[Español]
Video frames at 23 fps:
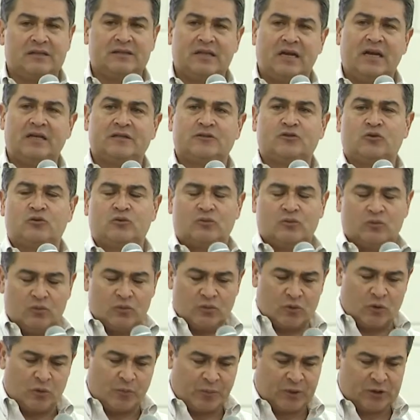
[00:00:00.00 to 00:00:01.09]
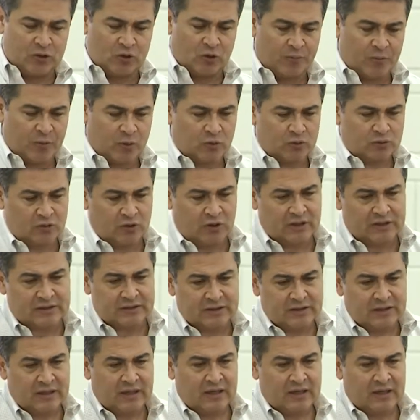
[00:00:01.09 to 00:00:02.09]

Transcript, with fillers: Andrés, un, grupito de productores,